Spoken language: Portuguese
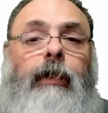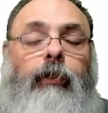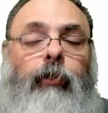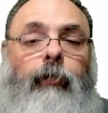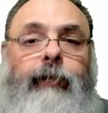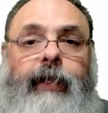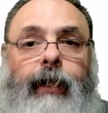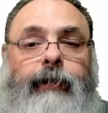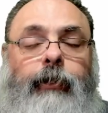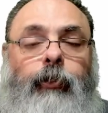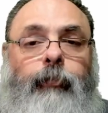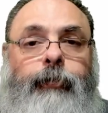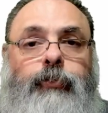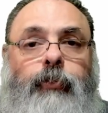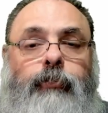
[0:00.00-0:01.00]
Obrigado aí ao
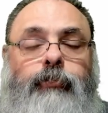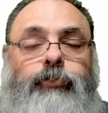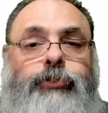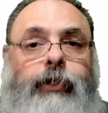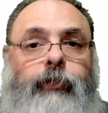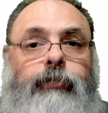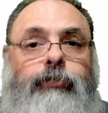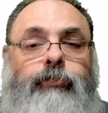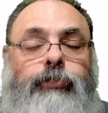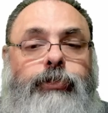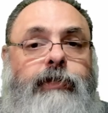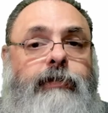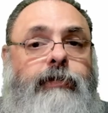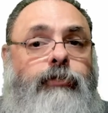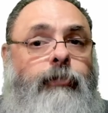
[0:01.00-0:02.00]
pessoal que sugeriu as
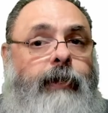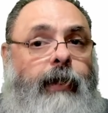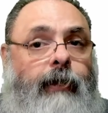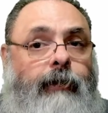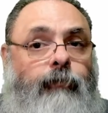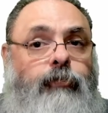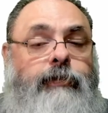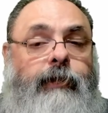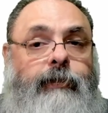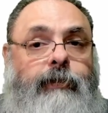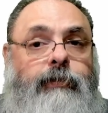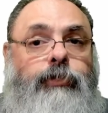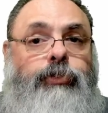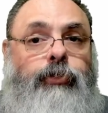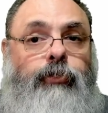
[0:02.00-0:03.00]
notícias. Obrigado a você que está
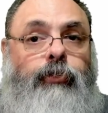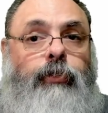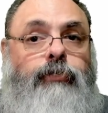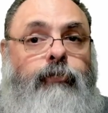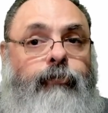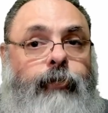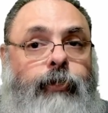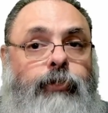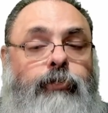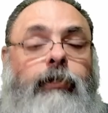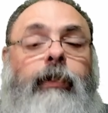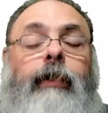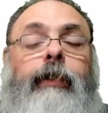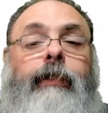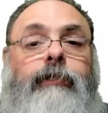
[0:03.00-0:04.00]
assistindo o nosso vídeo.
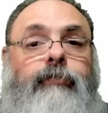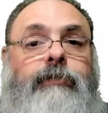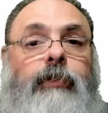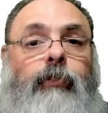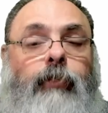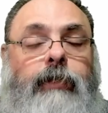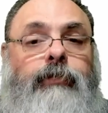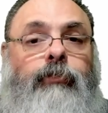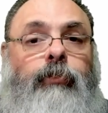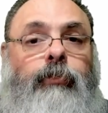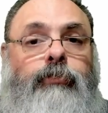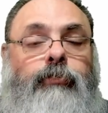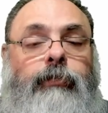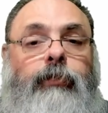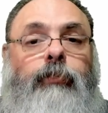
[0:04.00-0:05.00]
Se você gosta do nosso
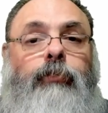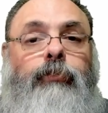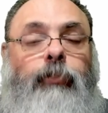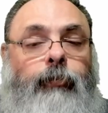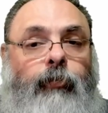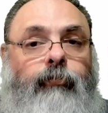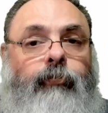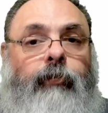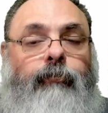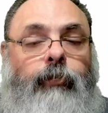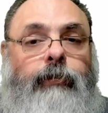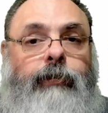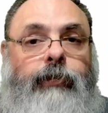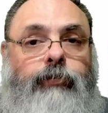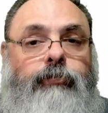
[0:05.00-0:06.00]
conteúdo, por
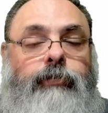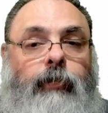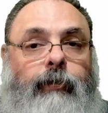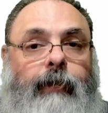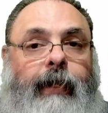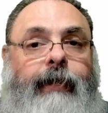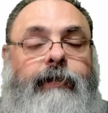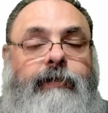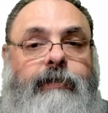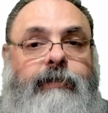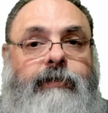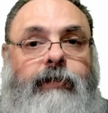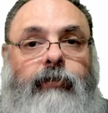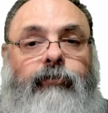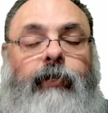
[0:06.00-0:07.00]
favor, deixe o seu like se
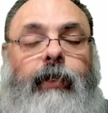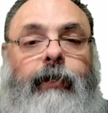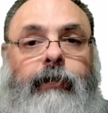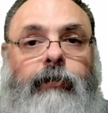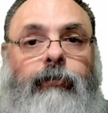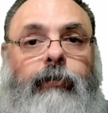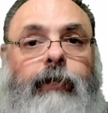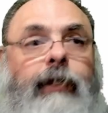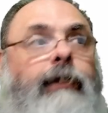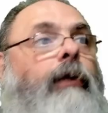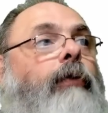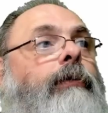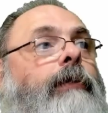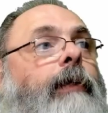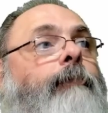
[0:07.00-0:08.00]
inscreva aqui no
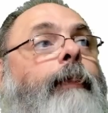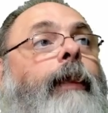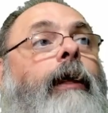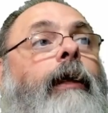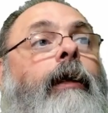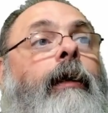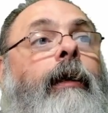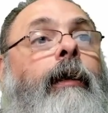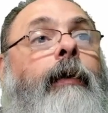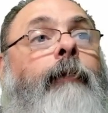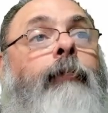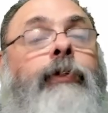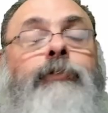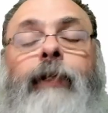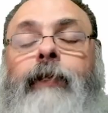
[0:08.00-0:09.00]
canal, né?
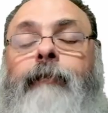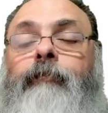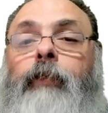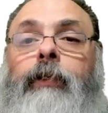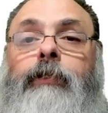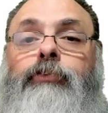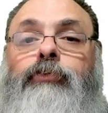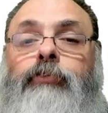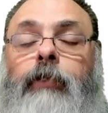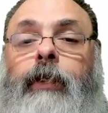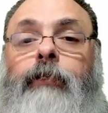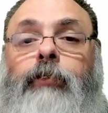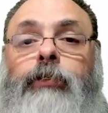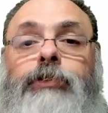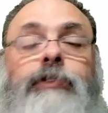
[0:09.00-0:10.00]
Pois bem, olha só, a
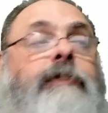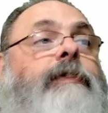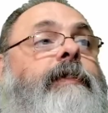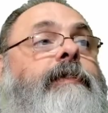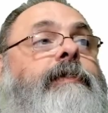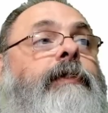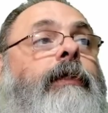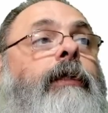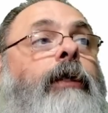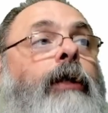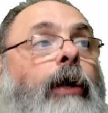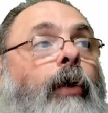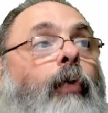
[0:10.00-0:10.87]
notícia é essa daqui, ó.